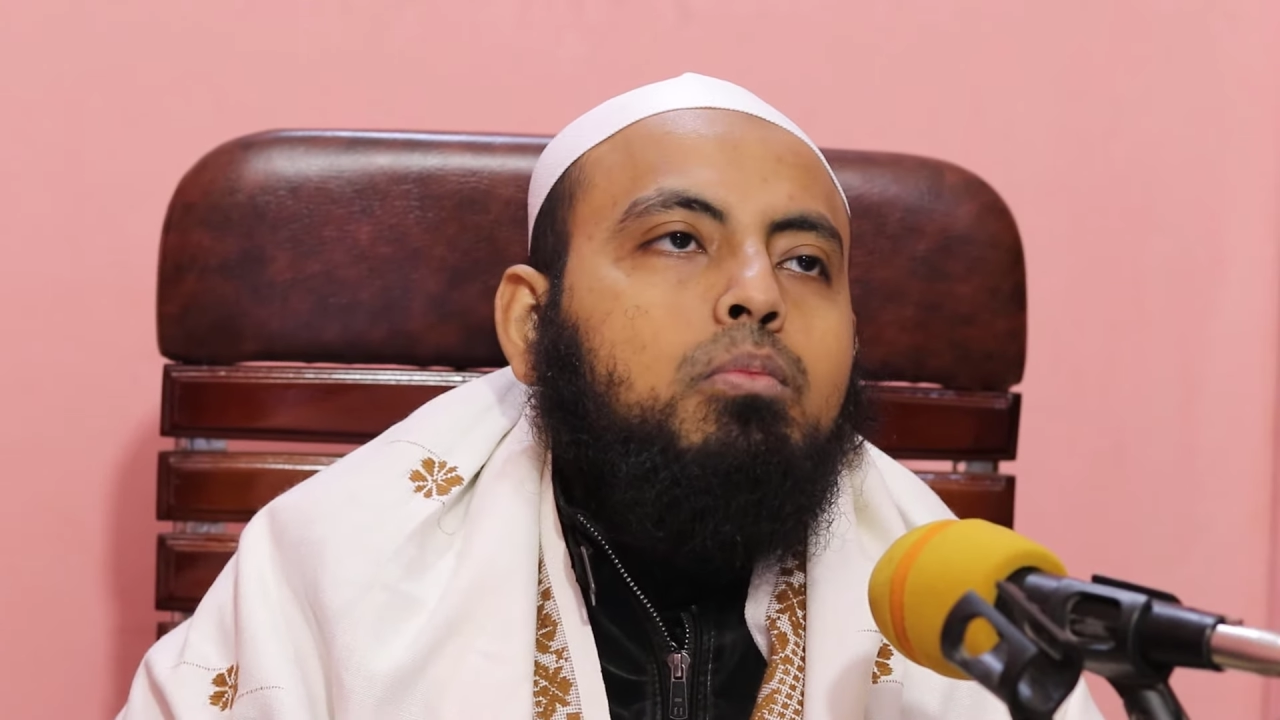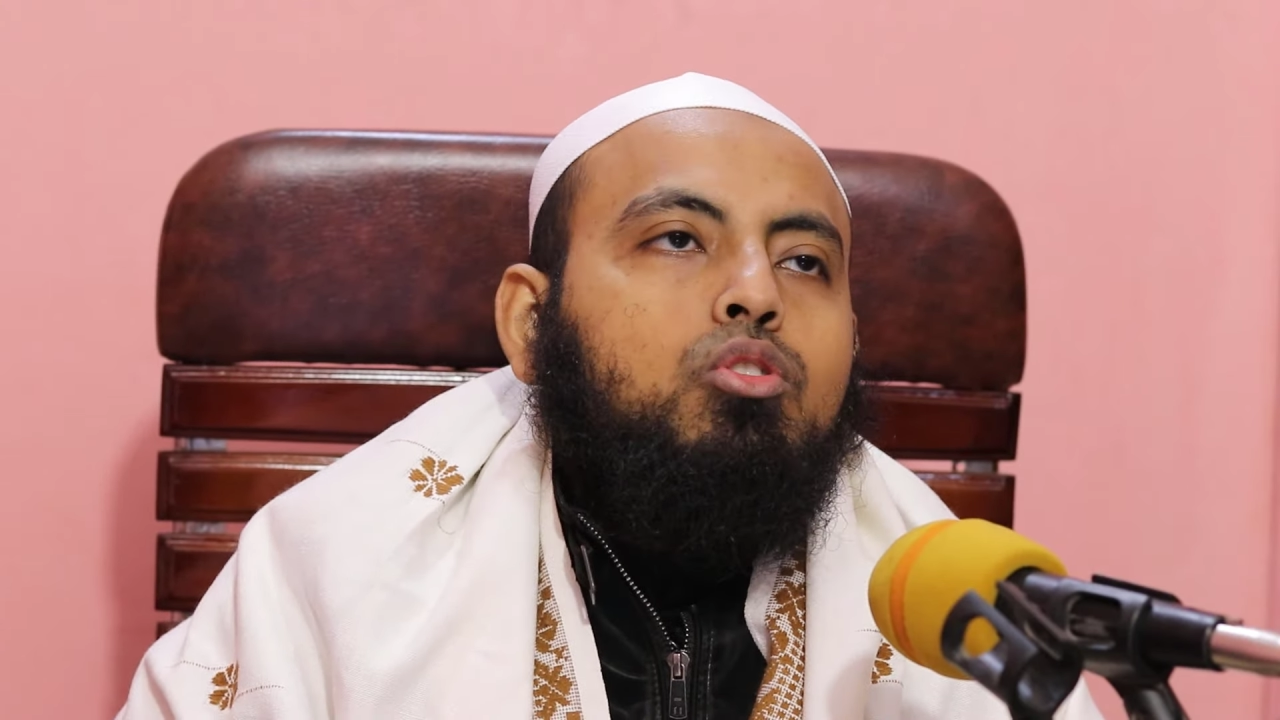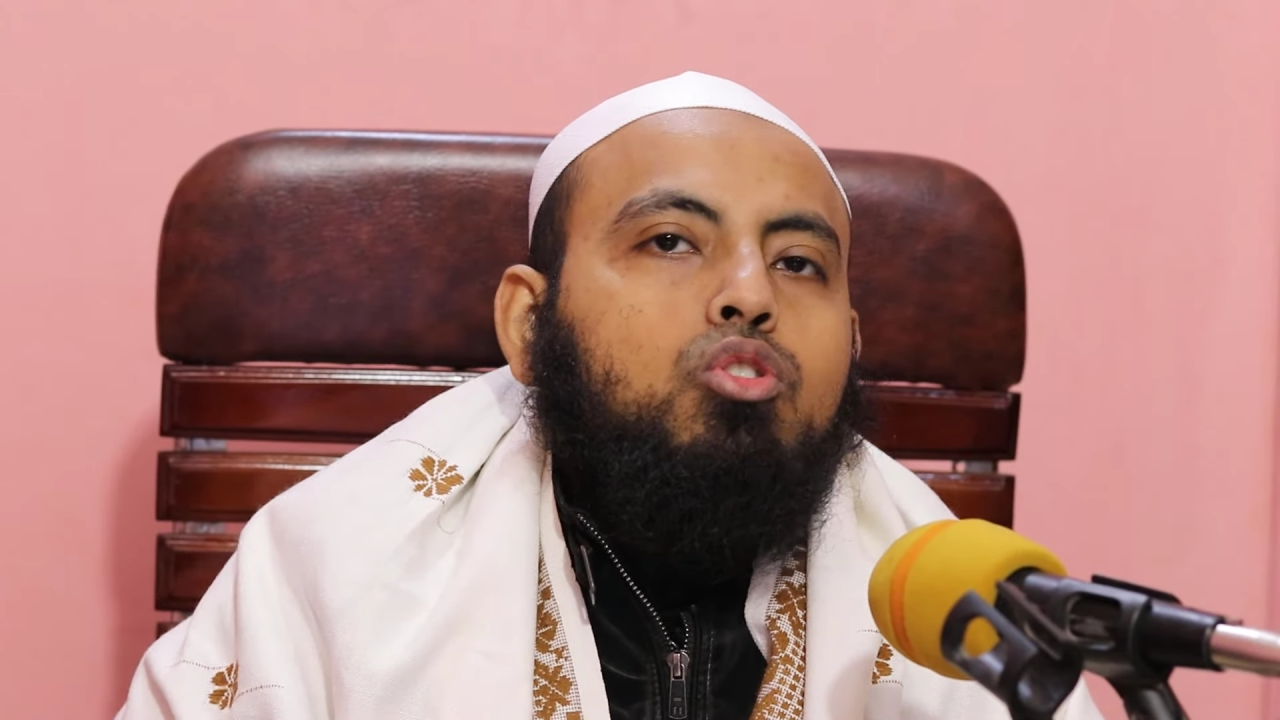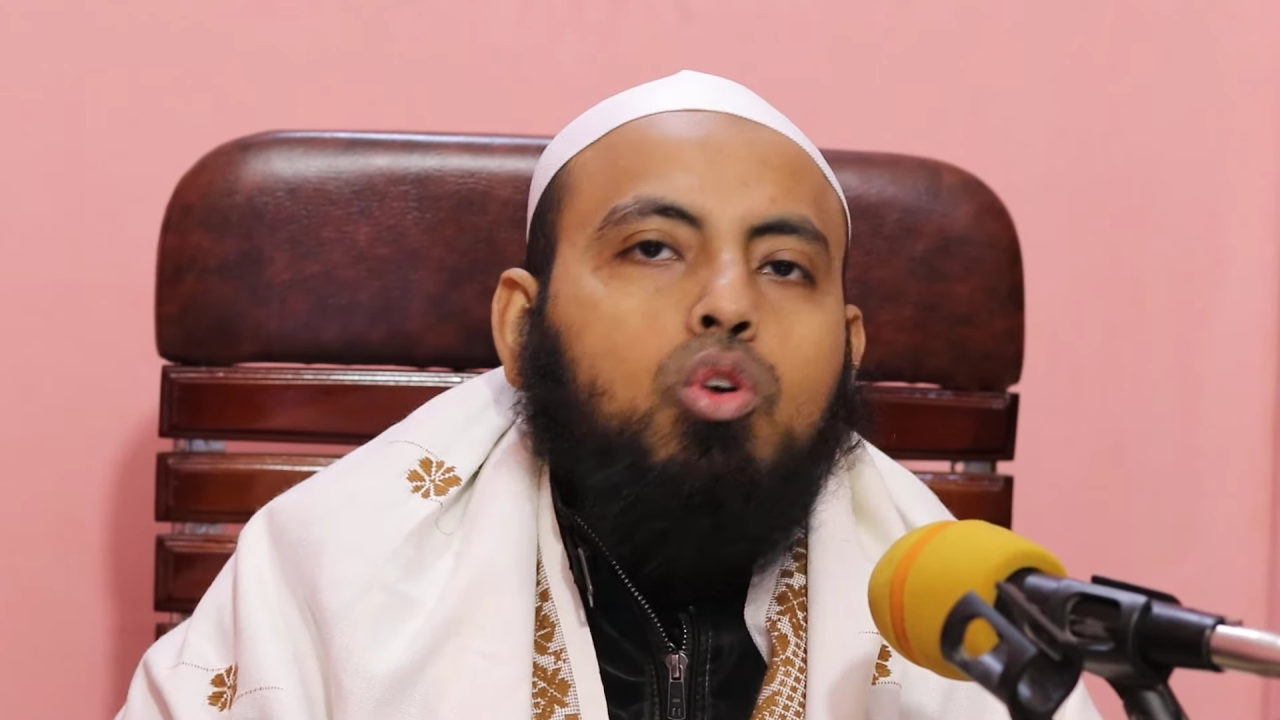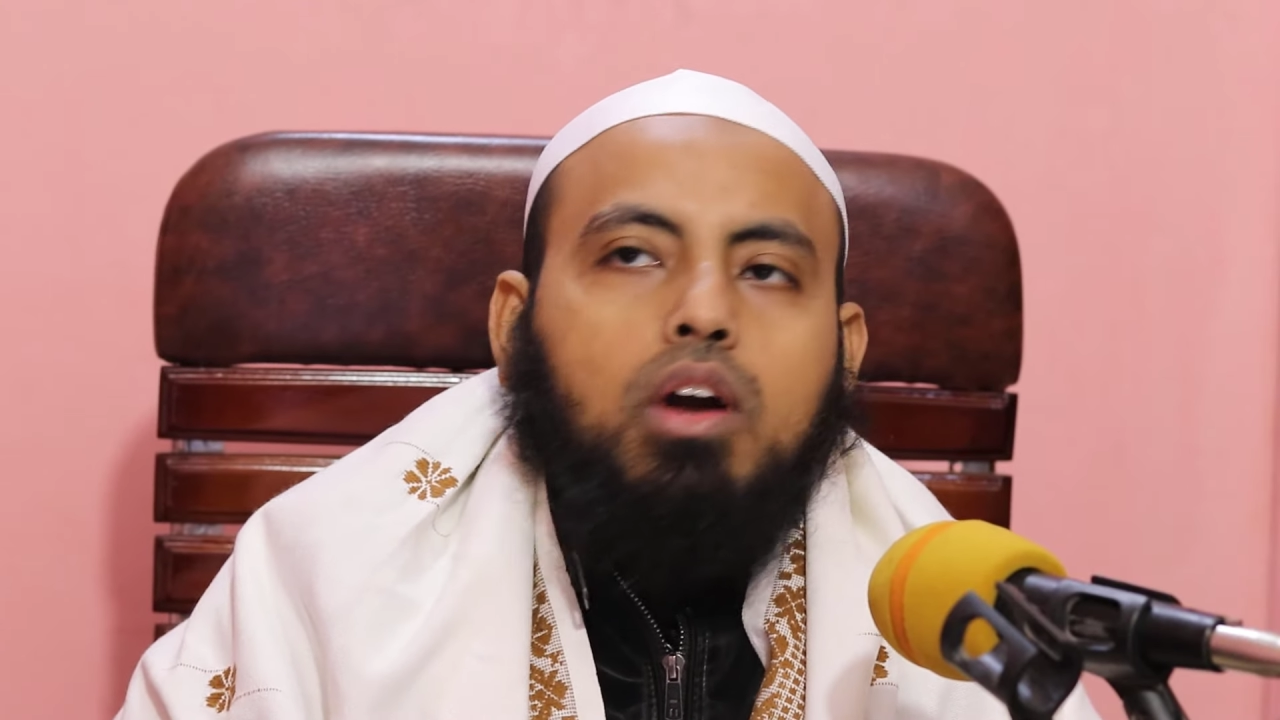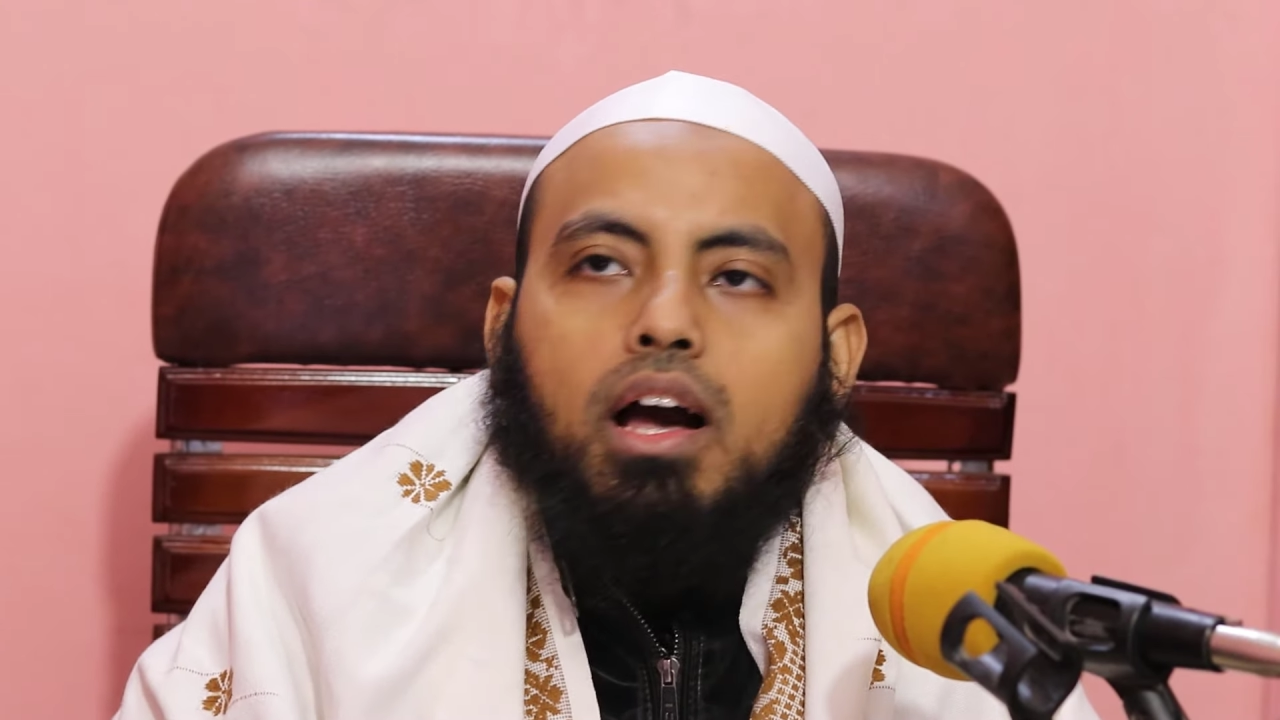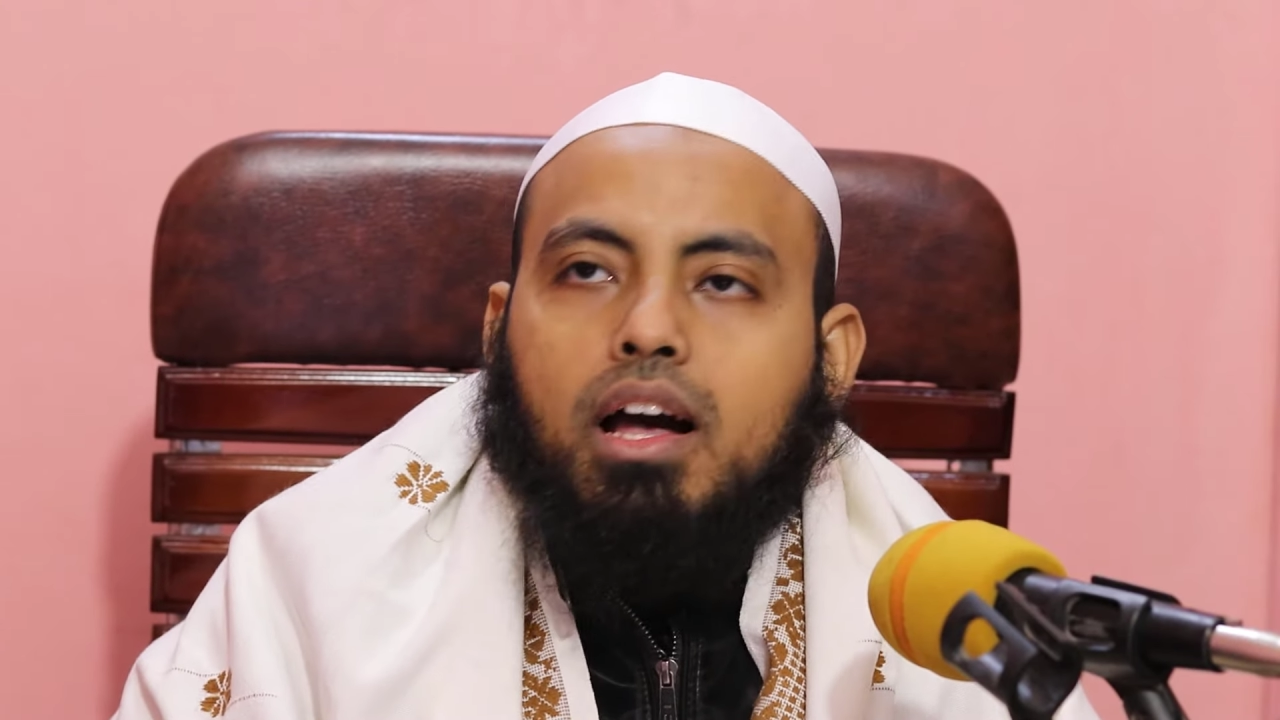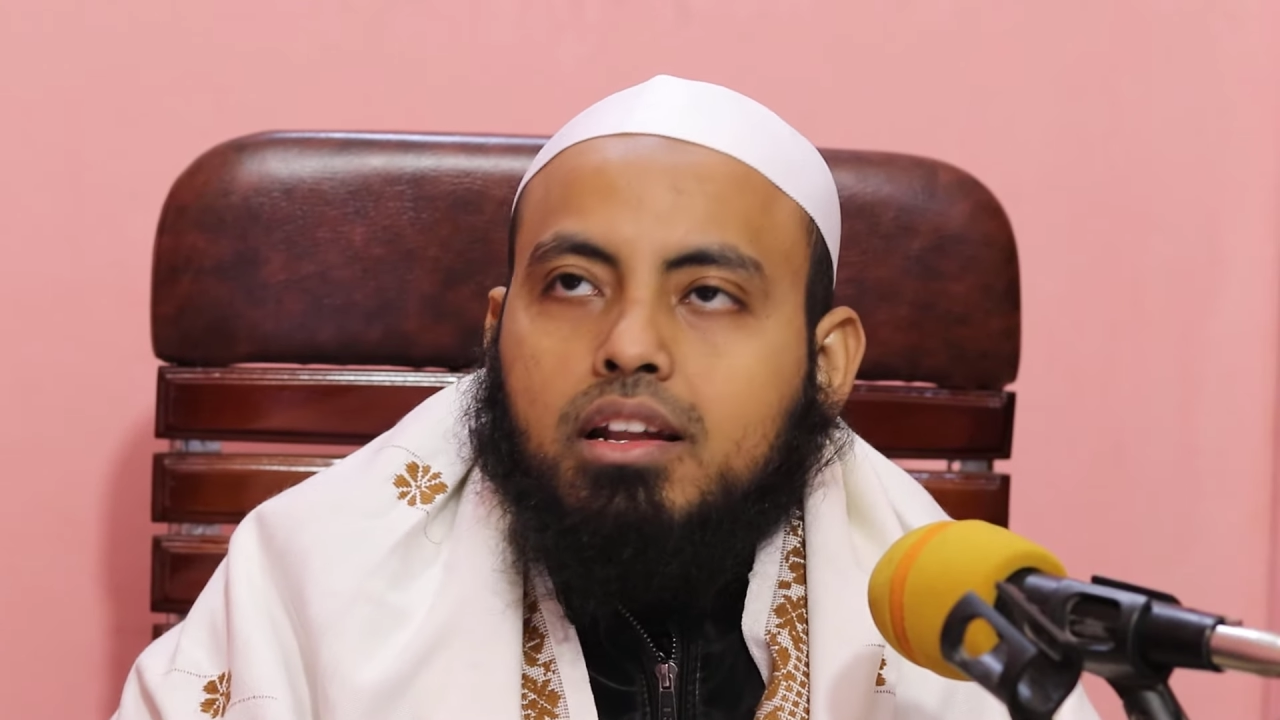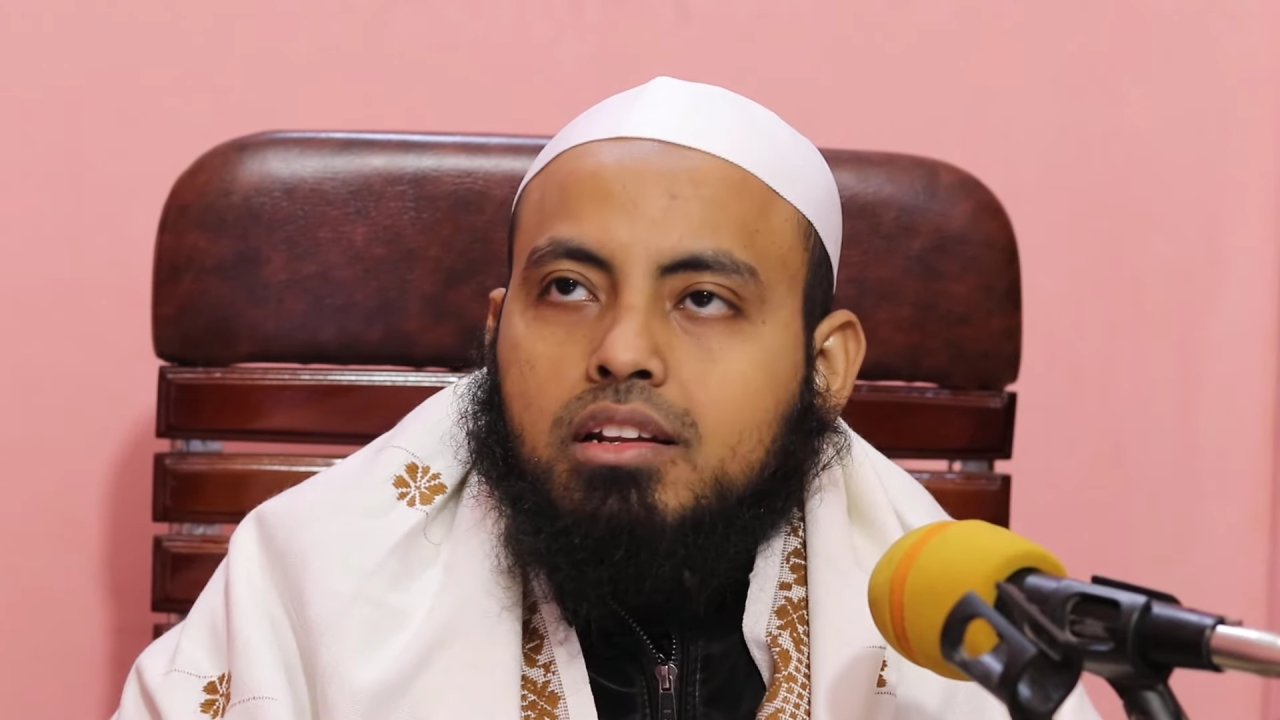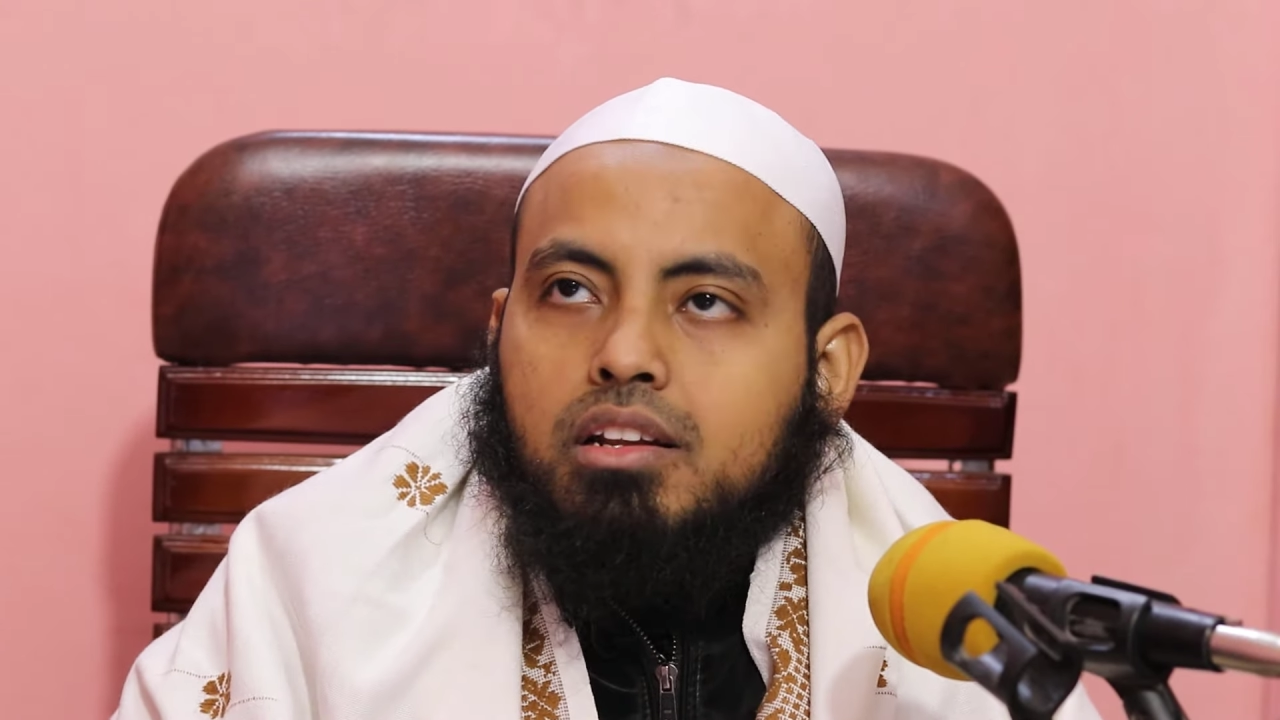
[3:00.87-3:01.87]

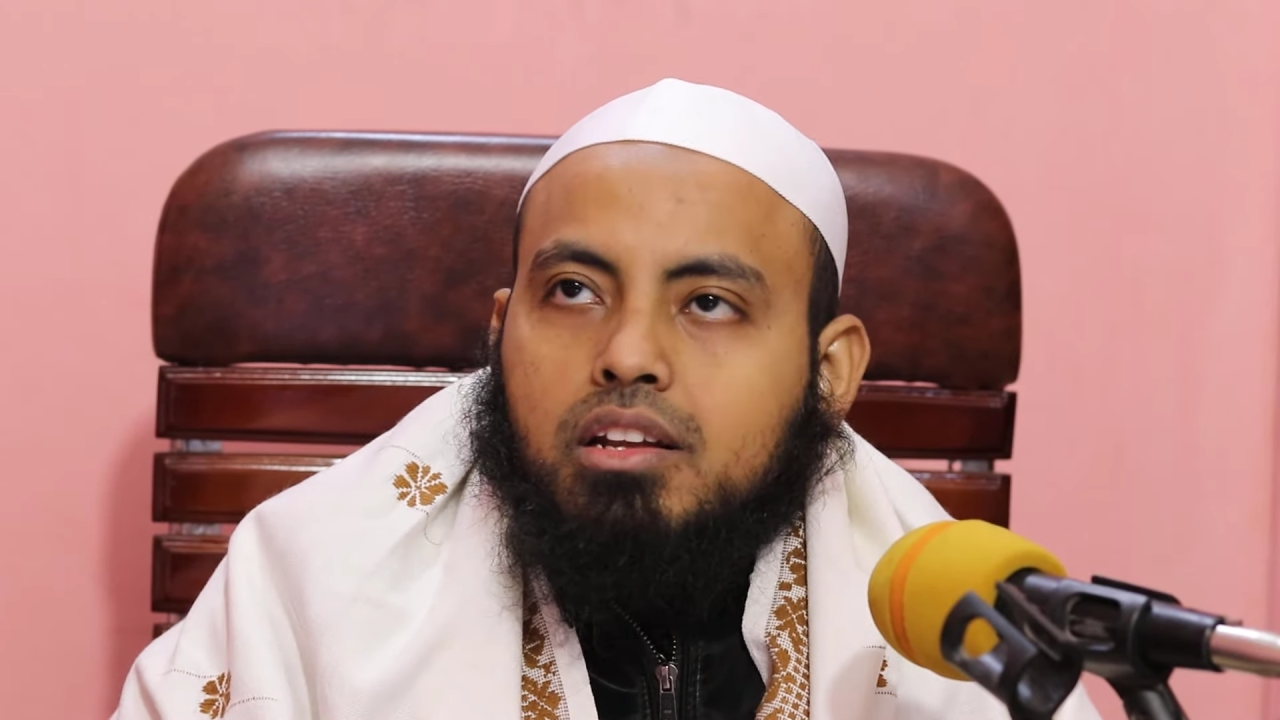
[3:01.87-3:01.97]
মধ্যখান